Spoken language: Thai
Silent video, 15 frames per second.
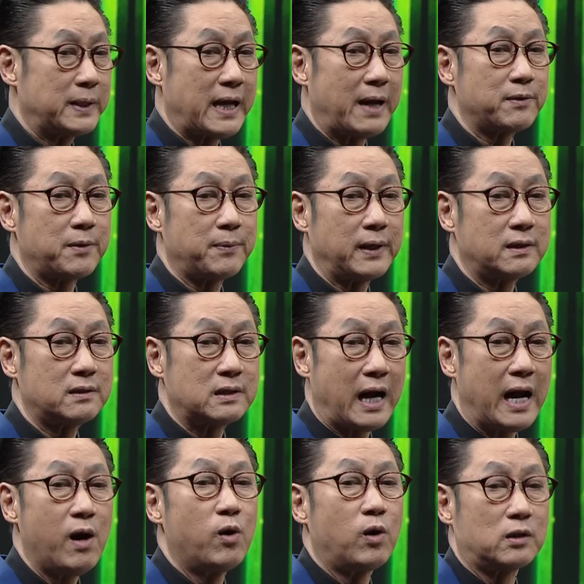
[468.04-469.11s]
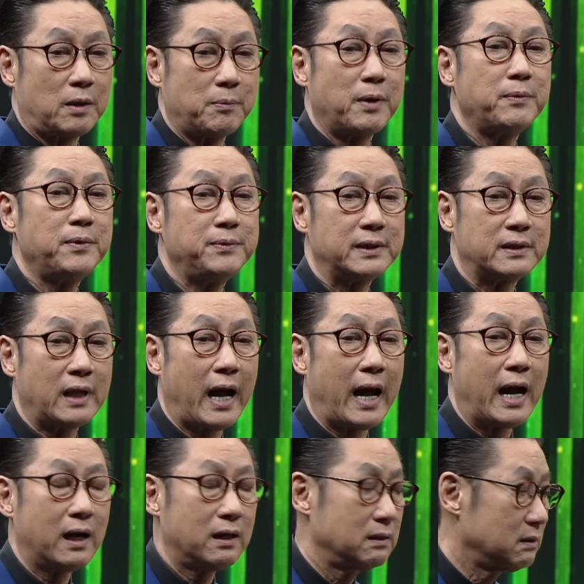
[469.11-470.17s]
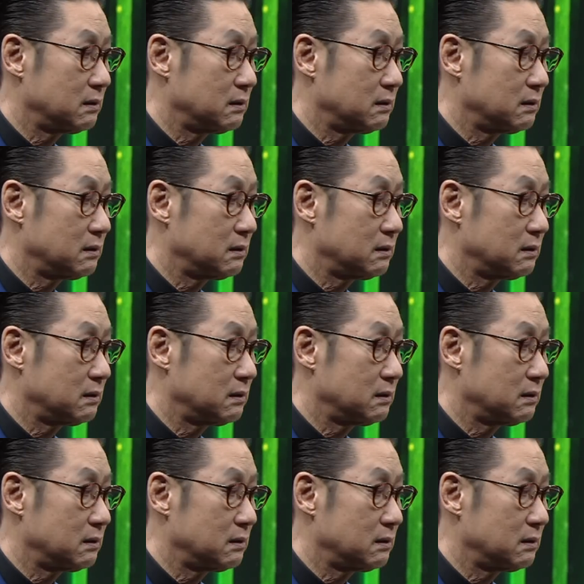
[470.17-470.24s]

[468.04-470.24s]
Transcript: คือพยายามจะไปเช่าแต่มันไม่มีตัง